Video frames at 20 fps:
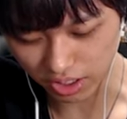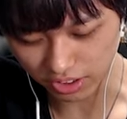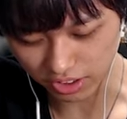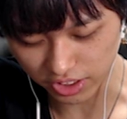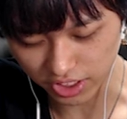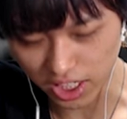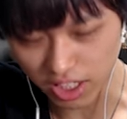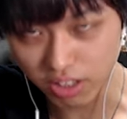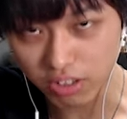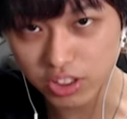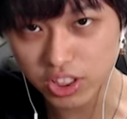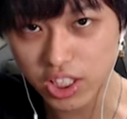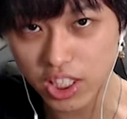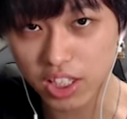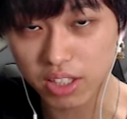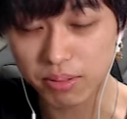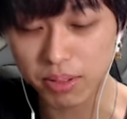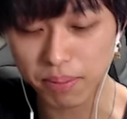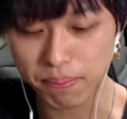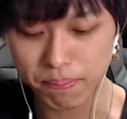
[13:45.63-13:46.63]
あと
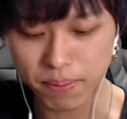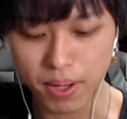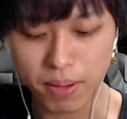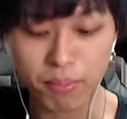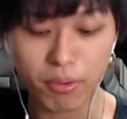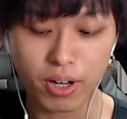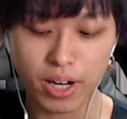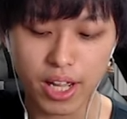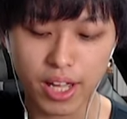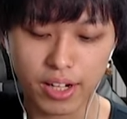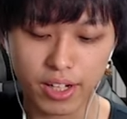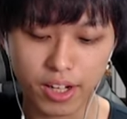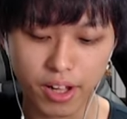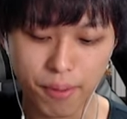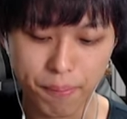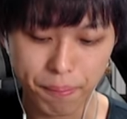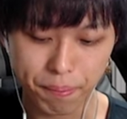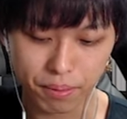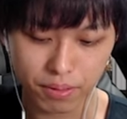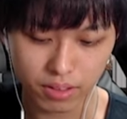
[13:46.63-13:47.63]
ニャンコチケットもいっぱいもらえ
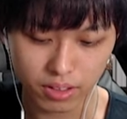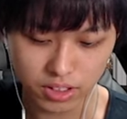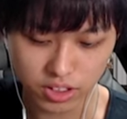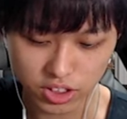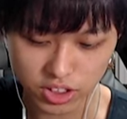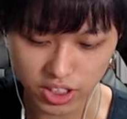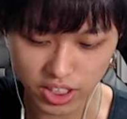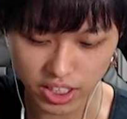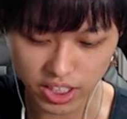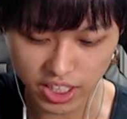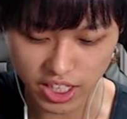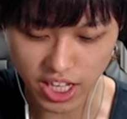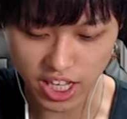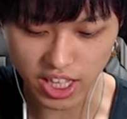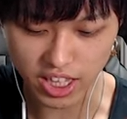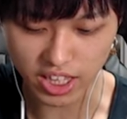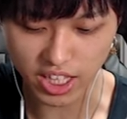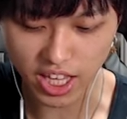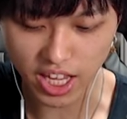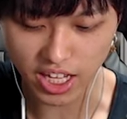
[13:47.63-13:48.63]
る。そしてね、
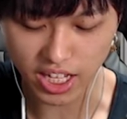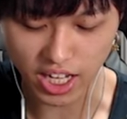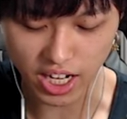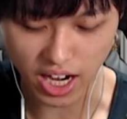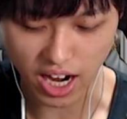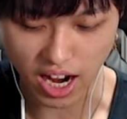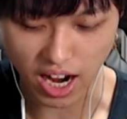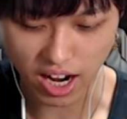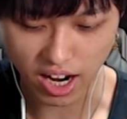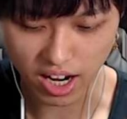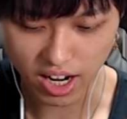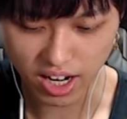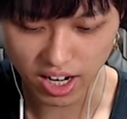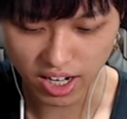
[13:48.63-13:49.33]
限定キャラ。